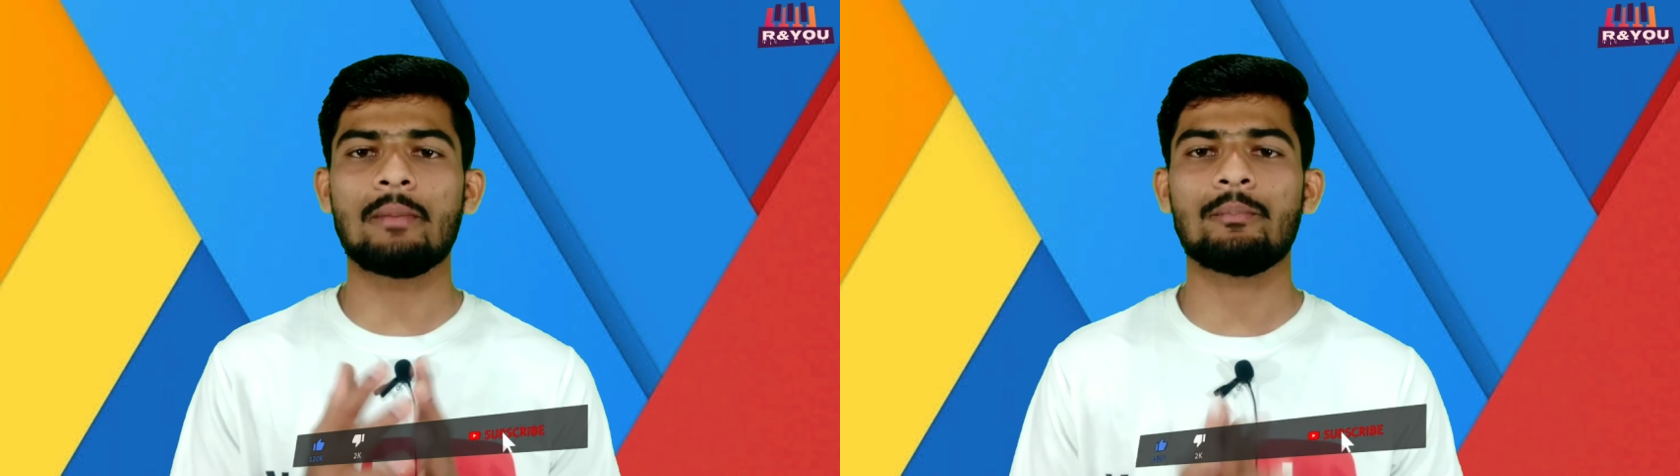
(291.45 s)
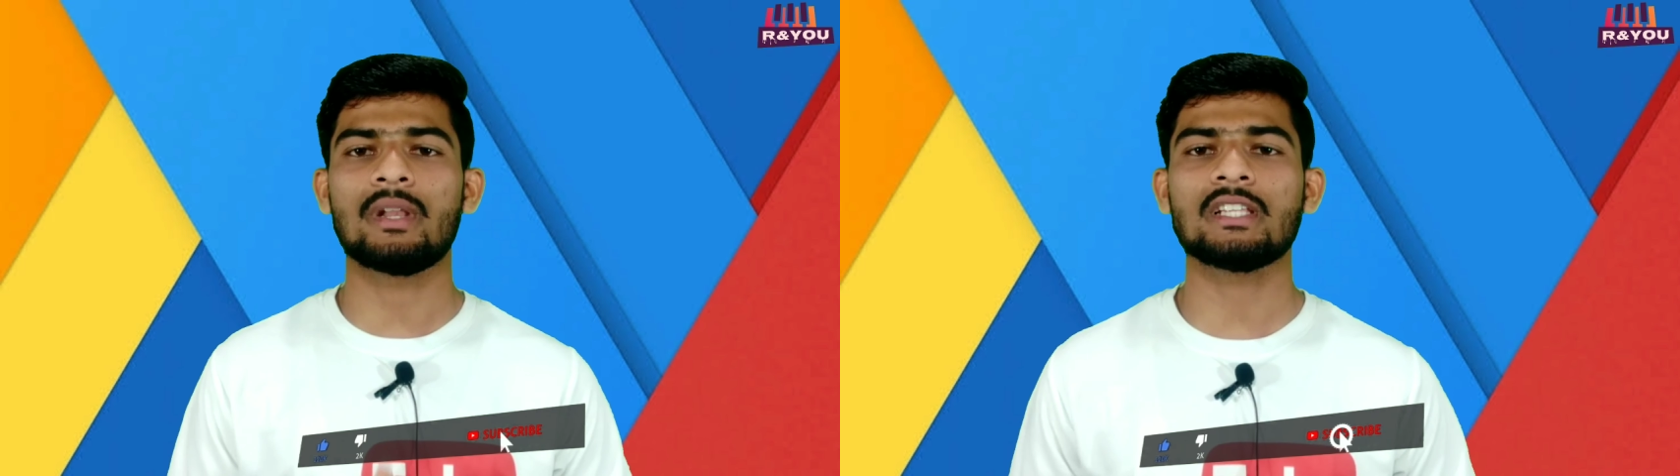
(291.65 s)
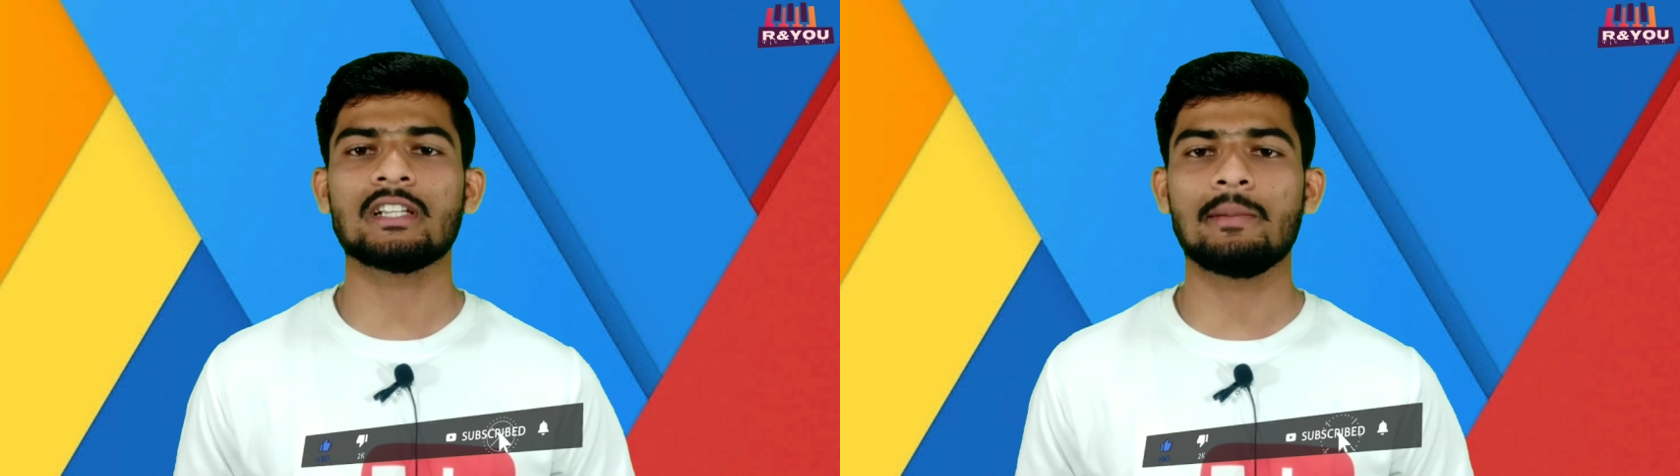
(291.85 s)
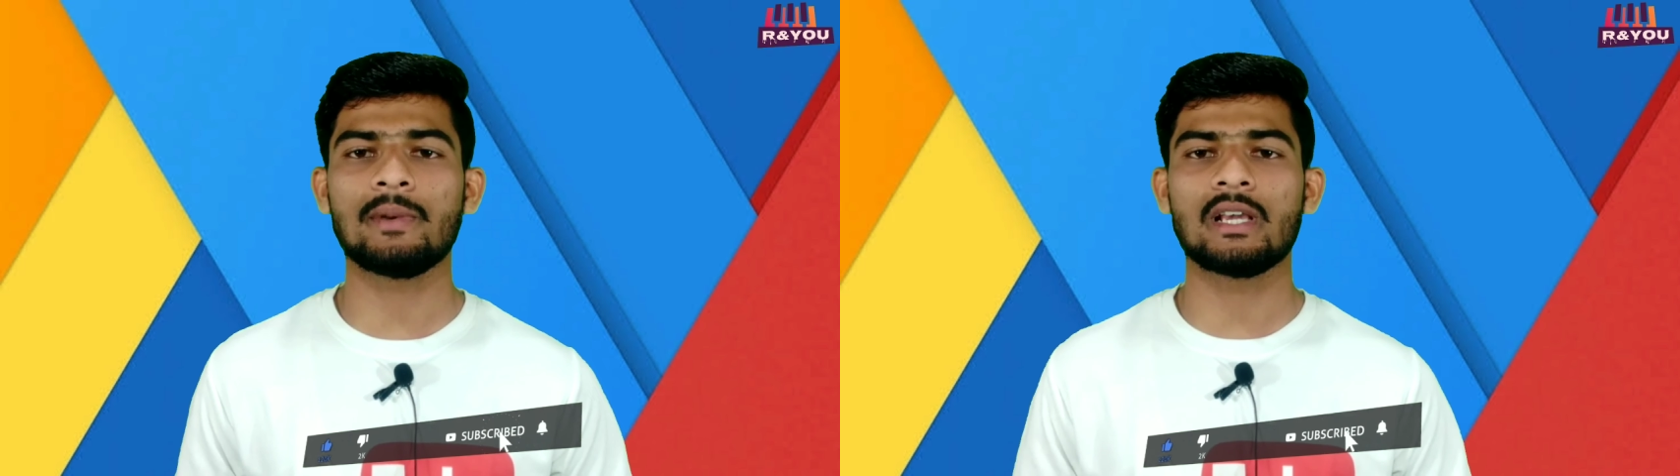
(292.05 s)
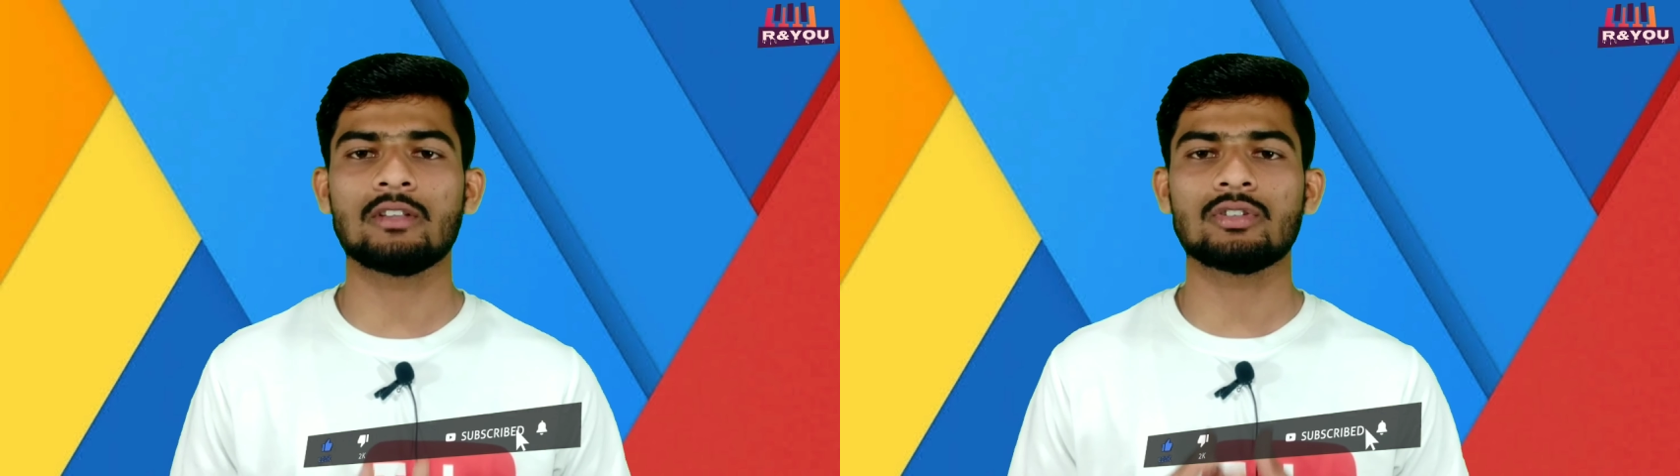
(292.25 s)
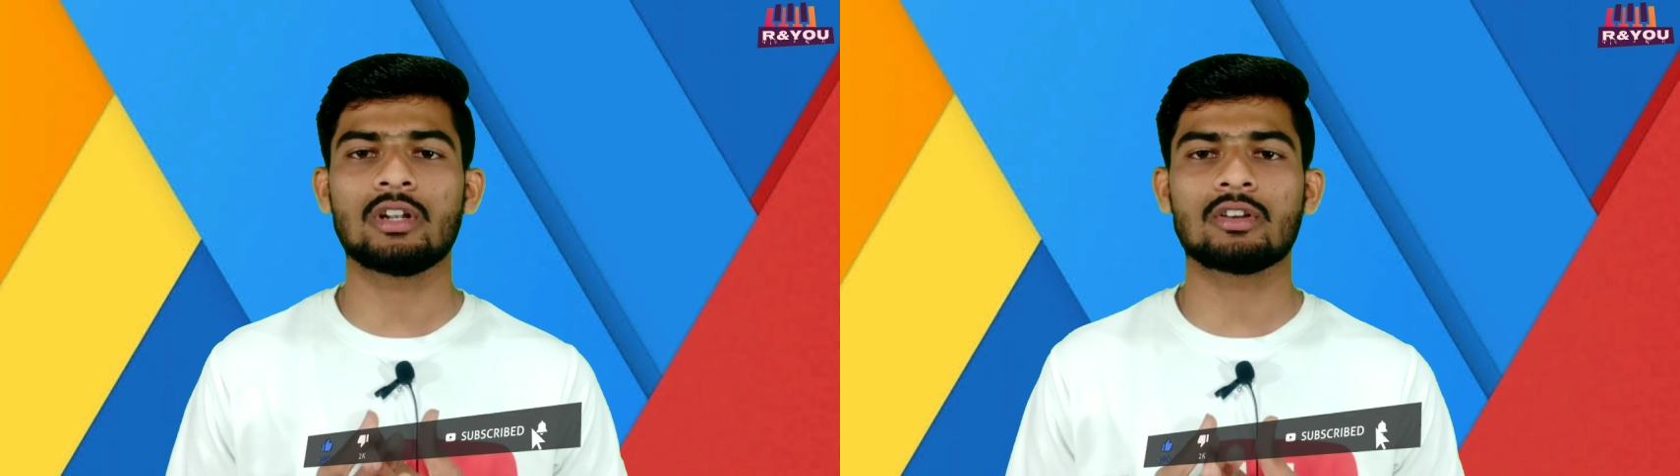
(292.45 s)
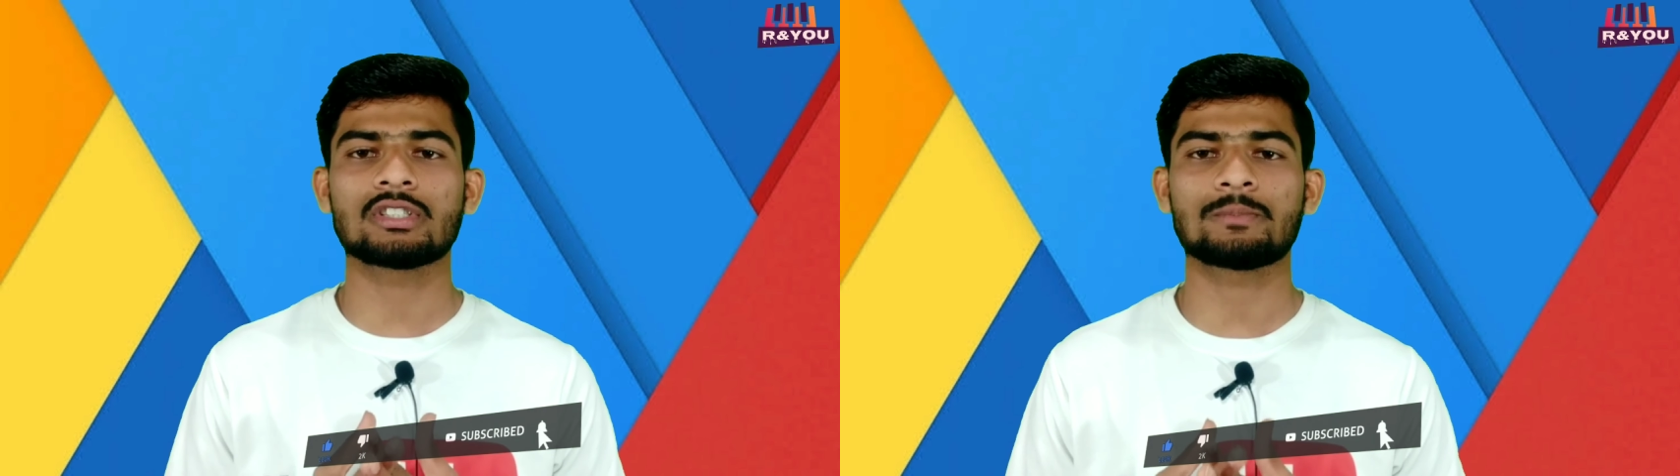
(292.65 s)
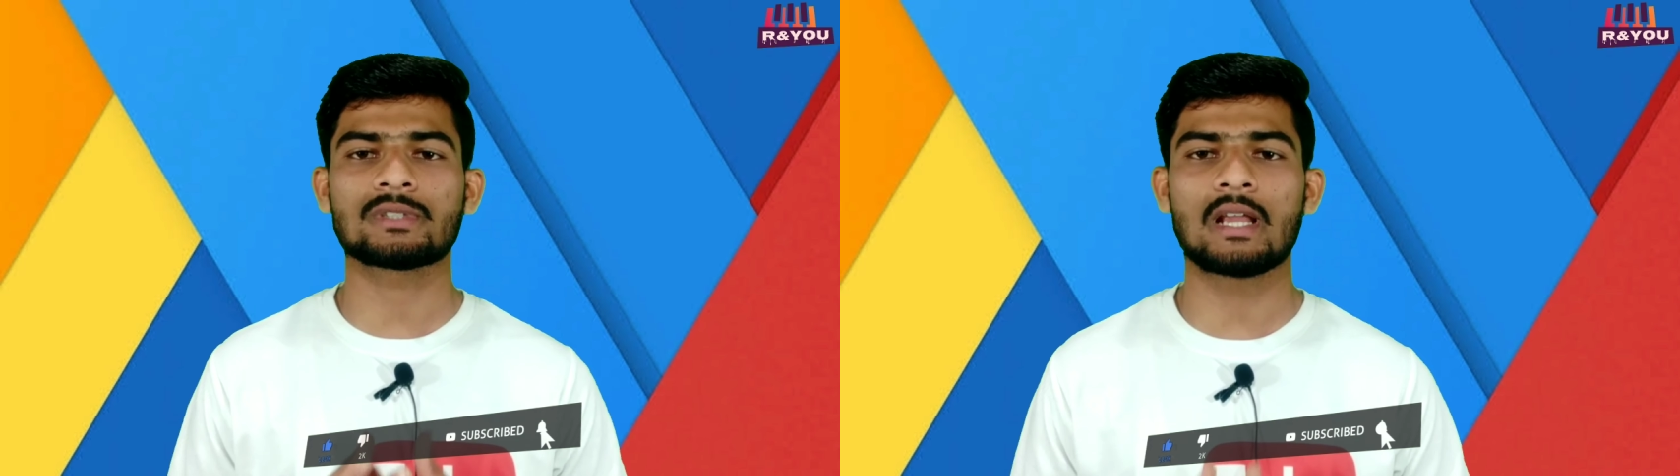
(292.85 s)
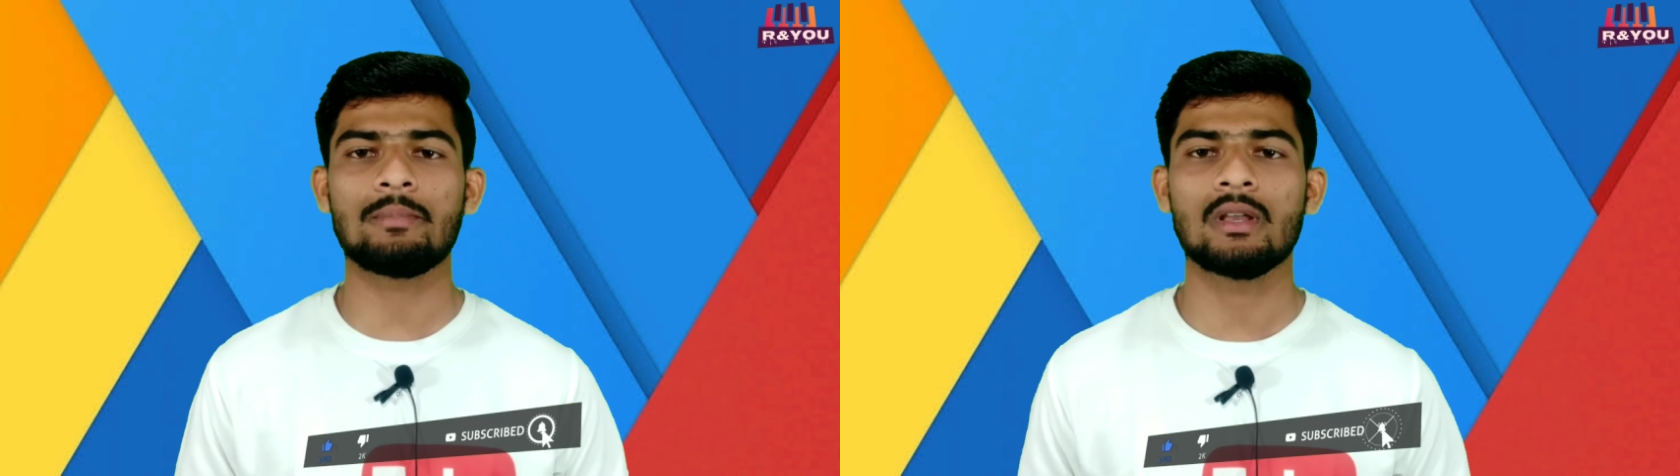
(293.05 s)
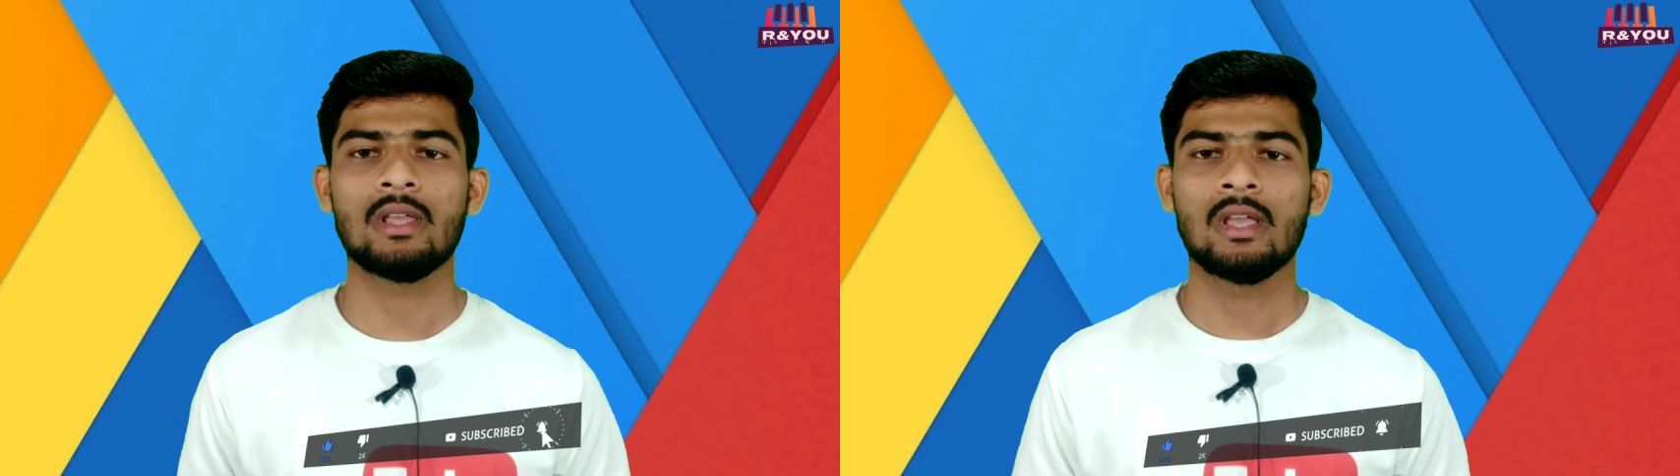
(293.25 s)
आप मेरे चैनल पर नए चैनल को सब्सक्राइब